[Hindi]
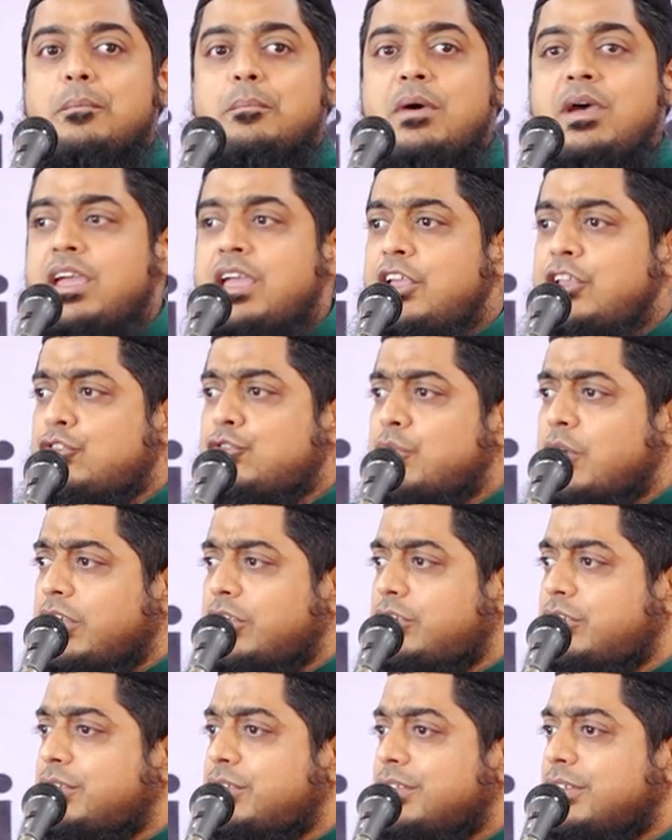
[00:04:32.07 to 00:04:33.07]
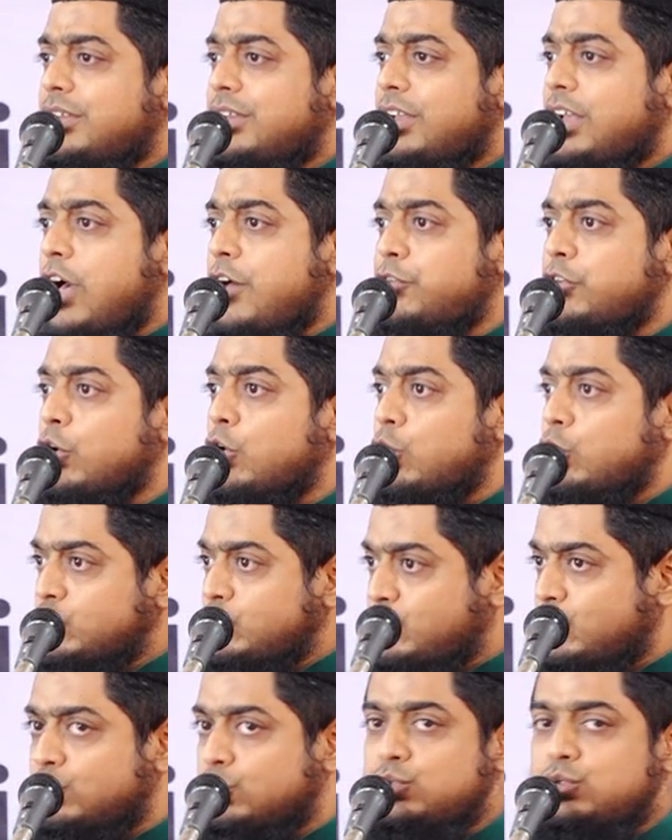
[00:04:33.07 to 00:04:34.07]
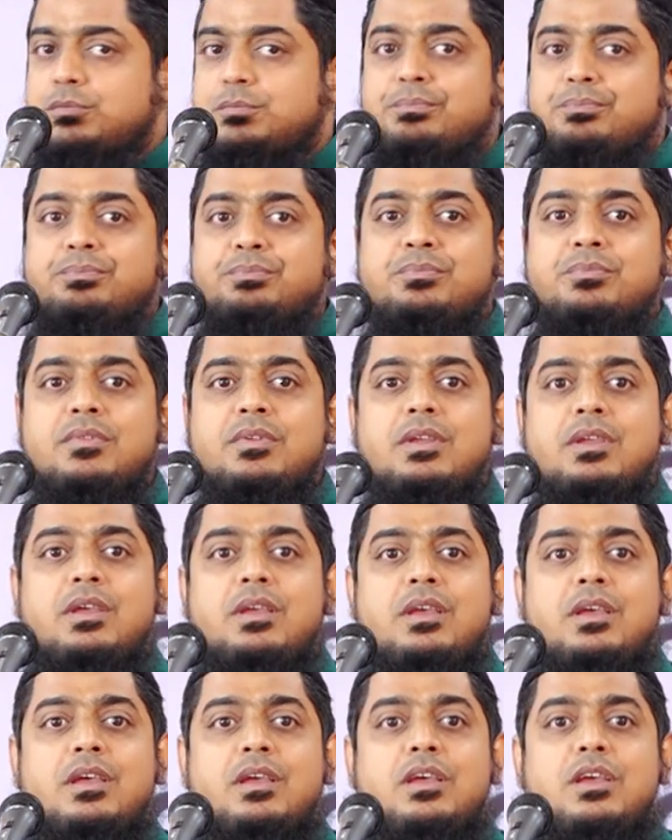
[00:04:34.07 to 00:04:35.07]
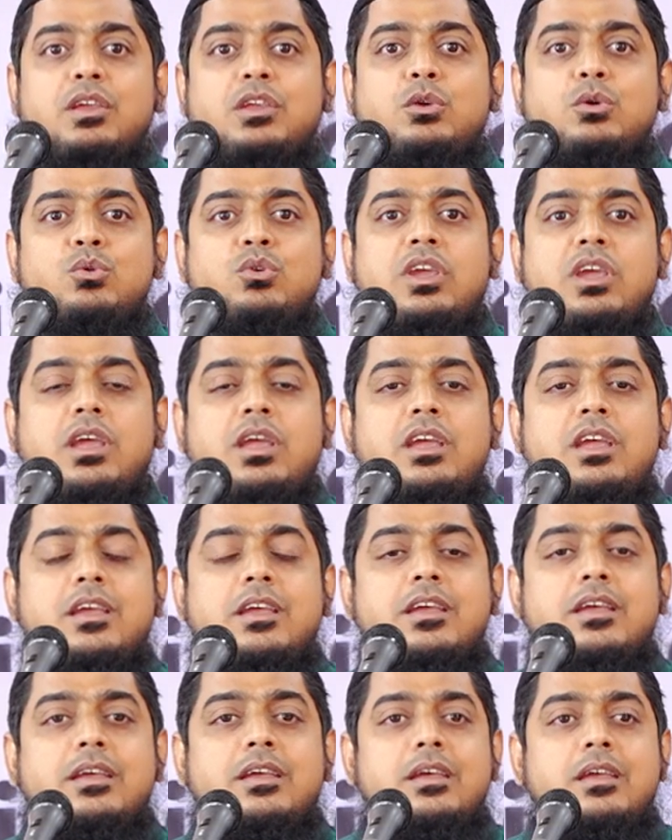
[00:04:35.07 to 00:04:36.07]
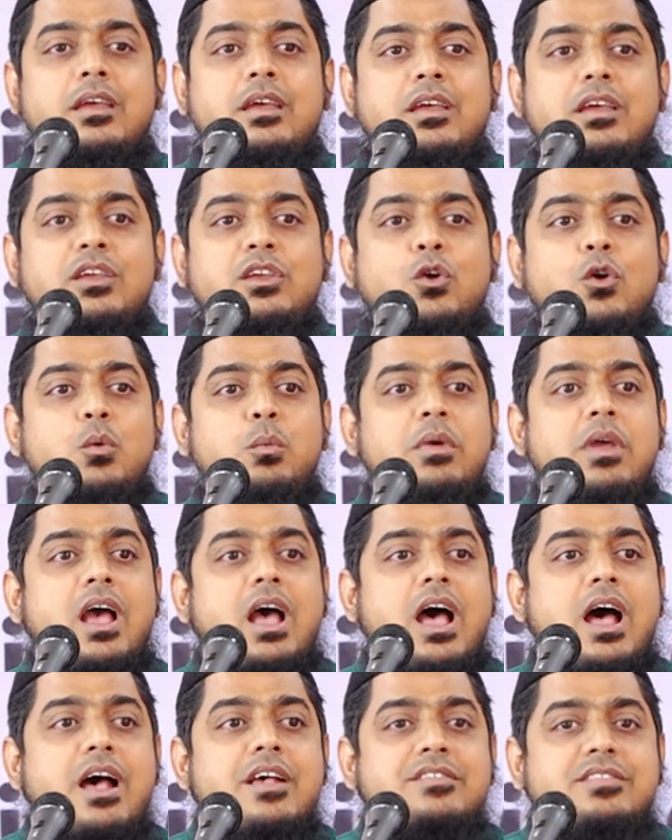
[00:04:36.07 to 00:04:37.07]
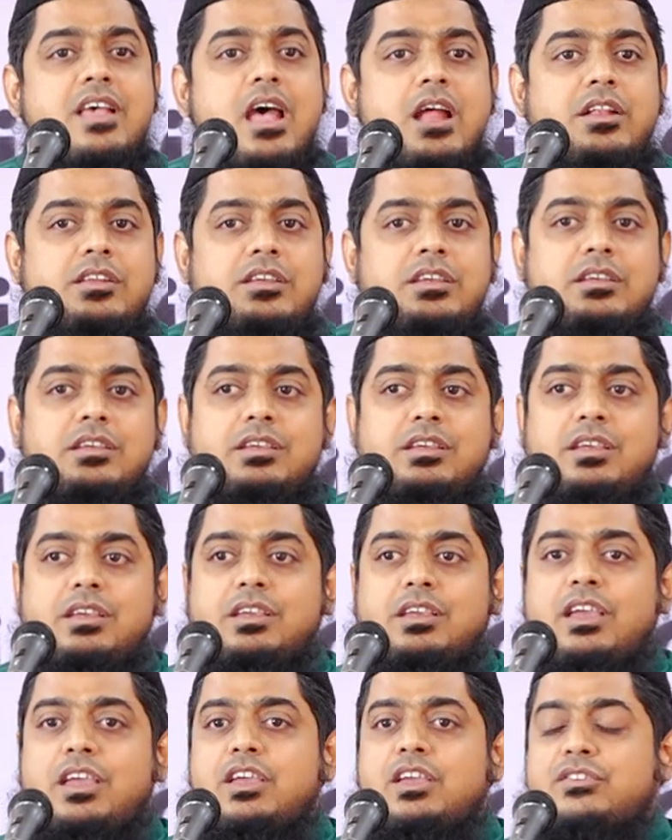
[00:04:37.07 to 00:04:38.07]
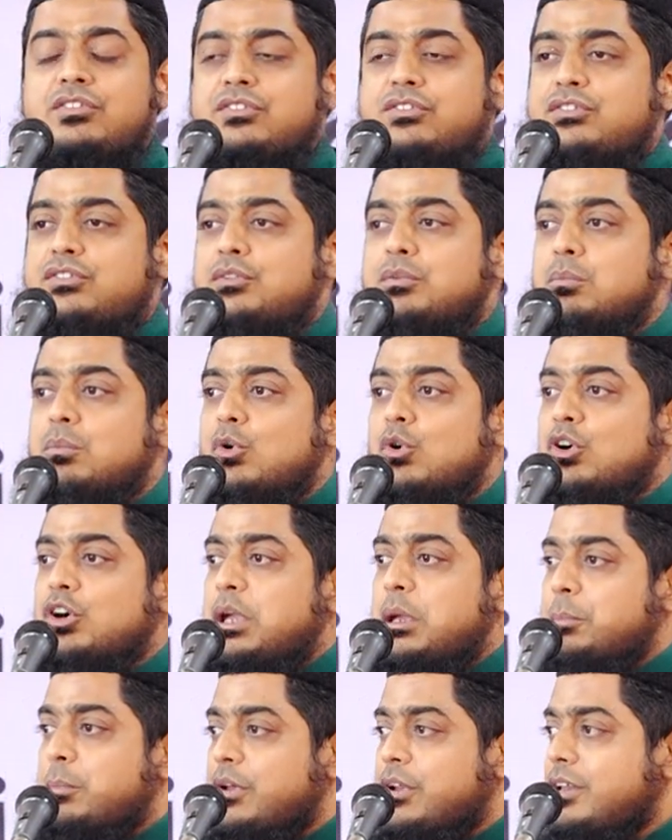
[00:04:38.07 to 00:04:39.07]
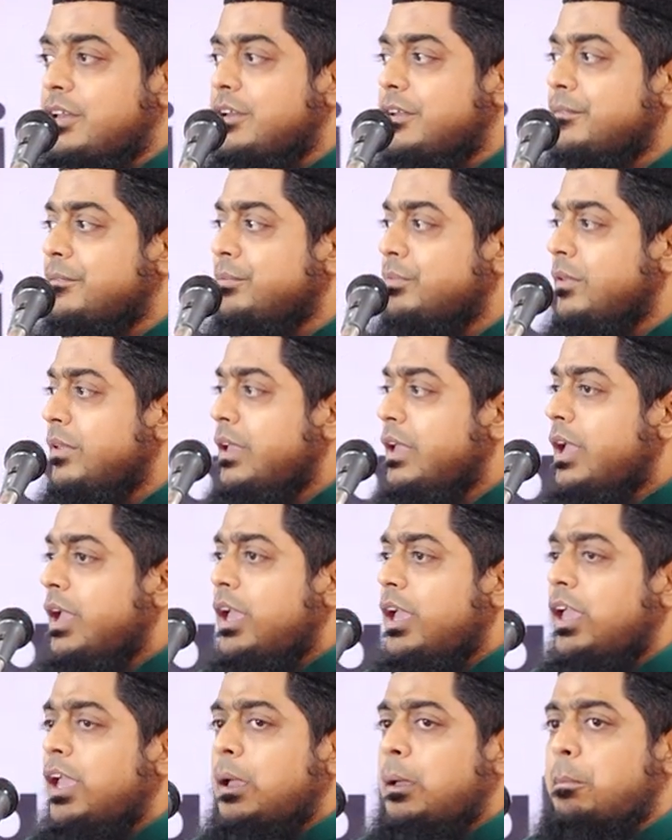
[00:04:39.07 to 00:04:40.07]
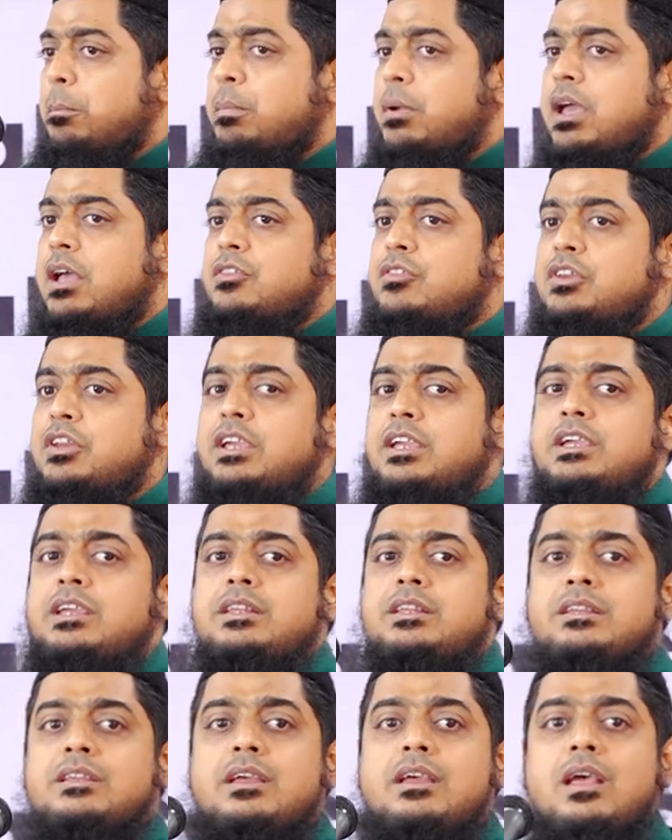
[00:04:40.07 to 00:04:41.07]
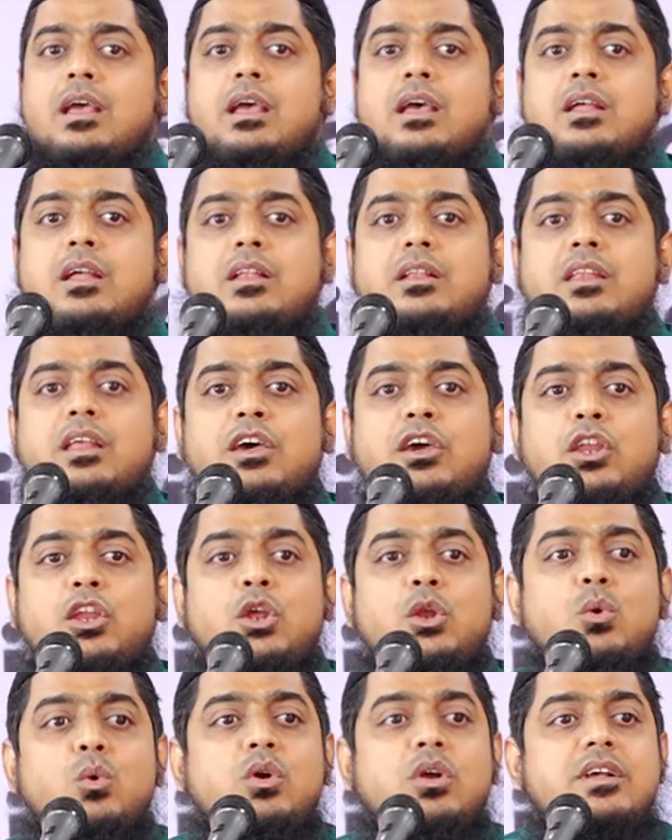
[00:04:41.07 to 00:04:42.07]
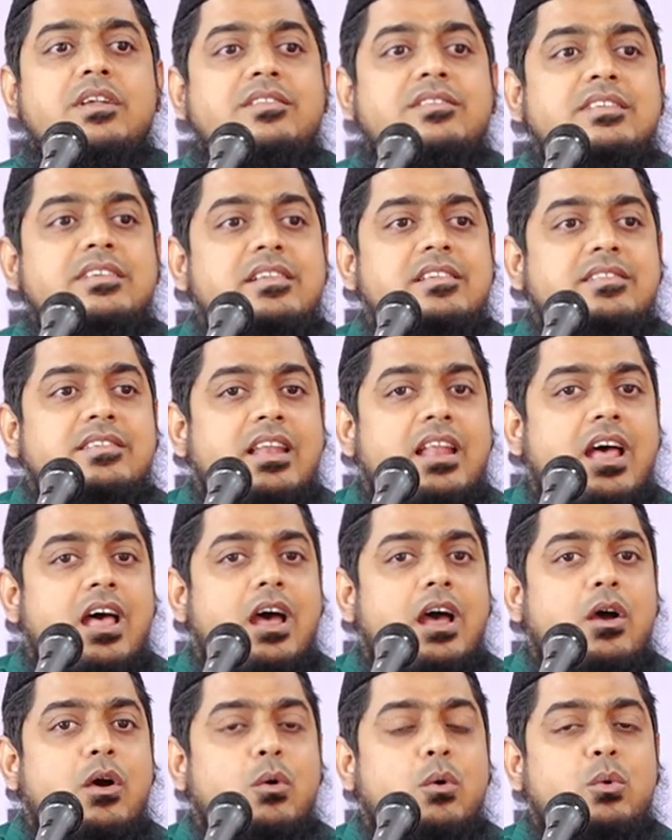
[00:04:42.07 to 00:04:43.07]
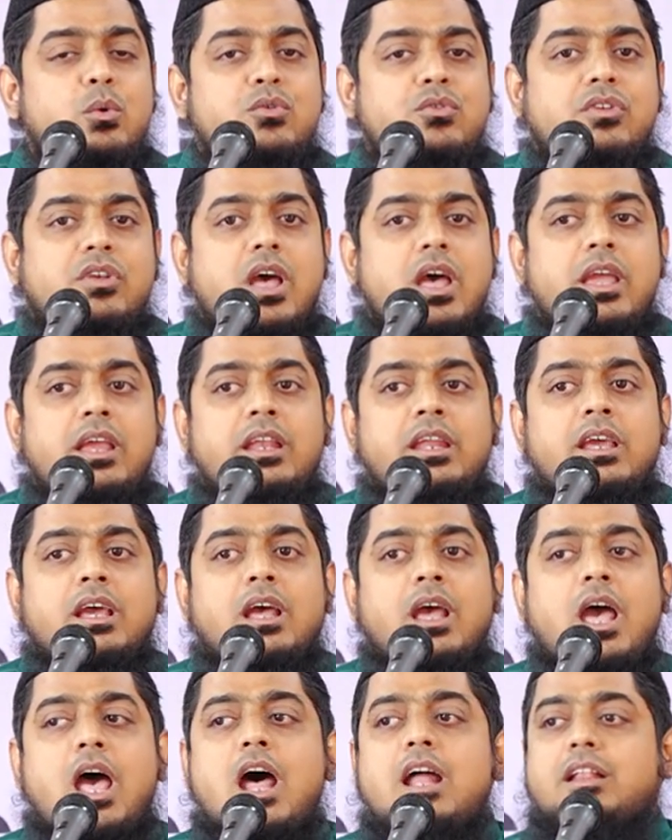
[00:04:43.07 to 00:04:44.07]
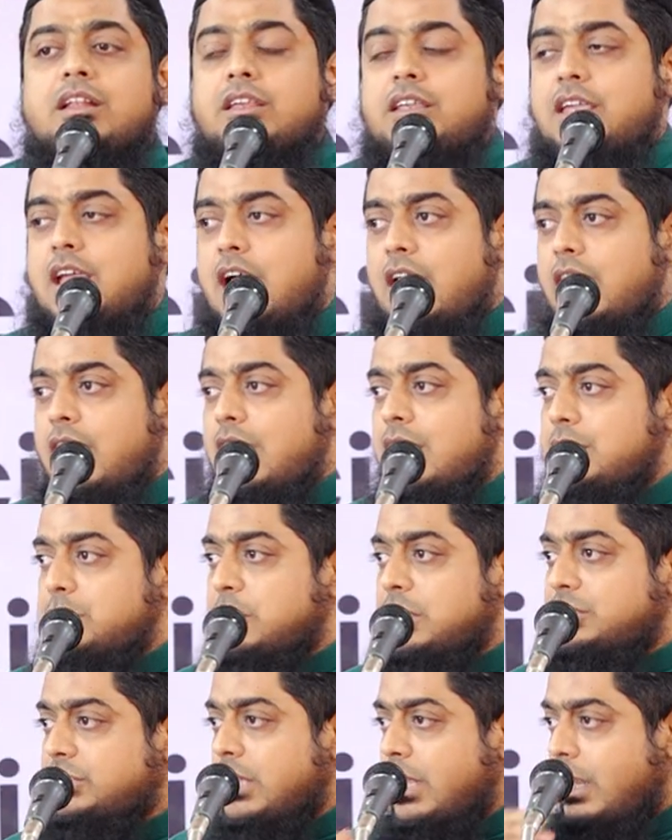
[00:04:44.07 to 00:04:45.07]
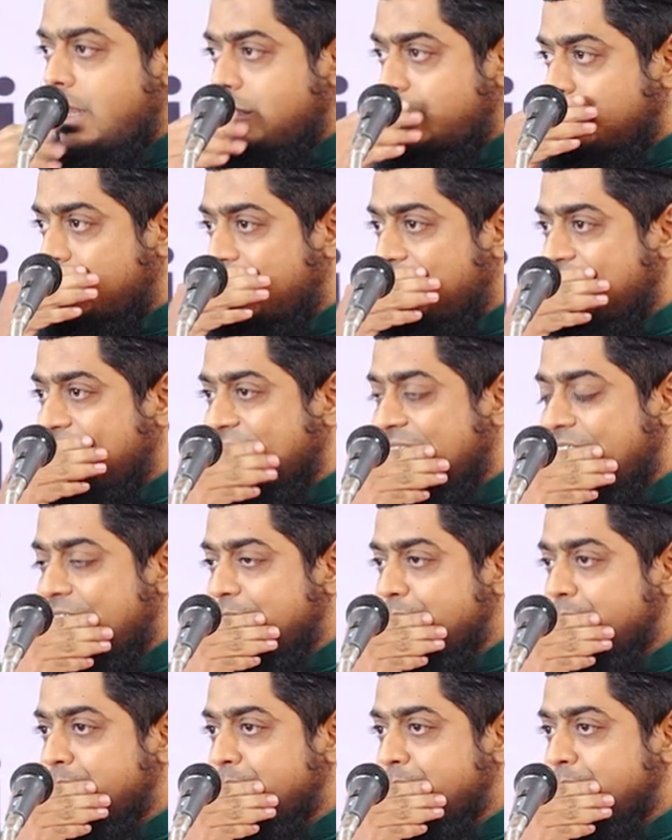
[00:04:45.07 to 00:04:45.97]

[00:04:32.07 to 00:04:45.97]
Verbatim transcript: मैं इस वक्त काफ़ी खुश हूँ क्योंकि योम आज़ादी के इस मौके पर एक बेहतरीन तकरीरों का सिलसिला उसका इनका किया गया माशा तबारकल्ला